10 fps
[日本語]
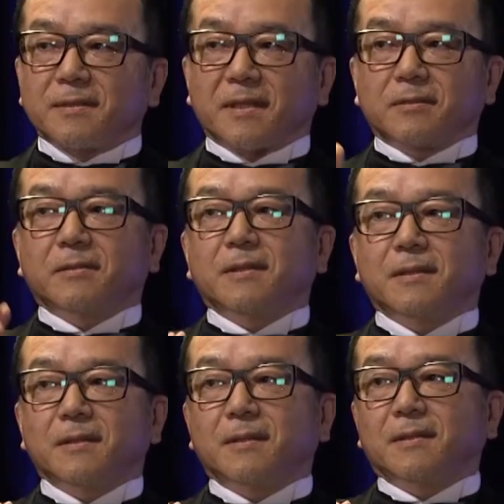撮
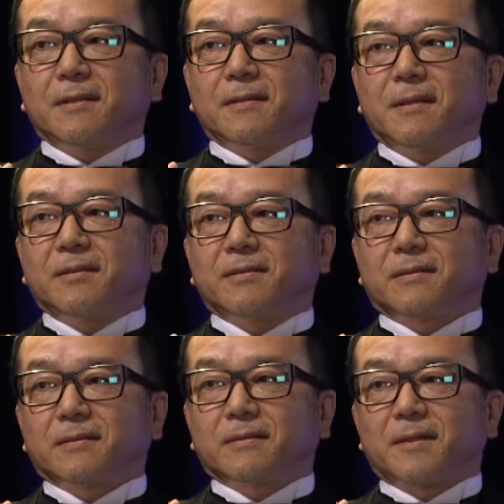影です
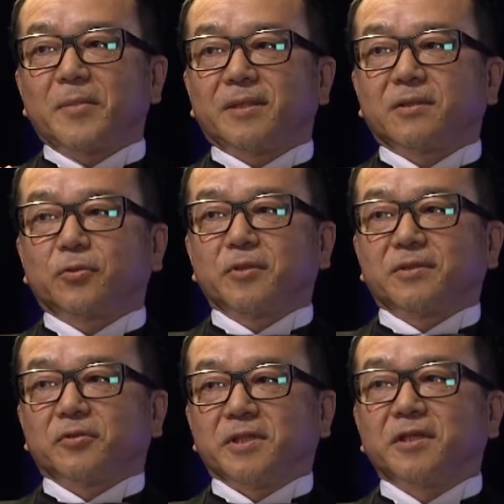溜めた
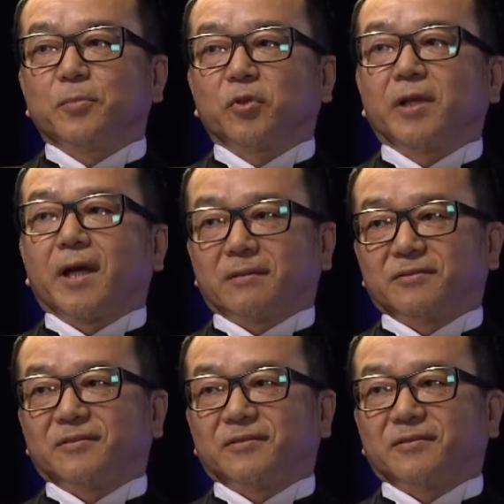ストレスを家に持って帰るっ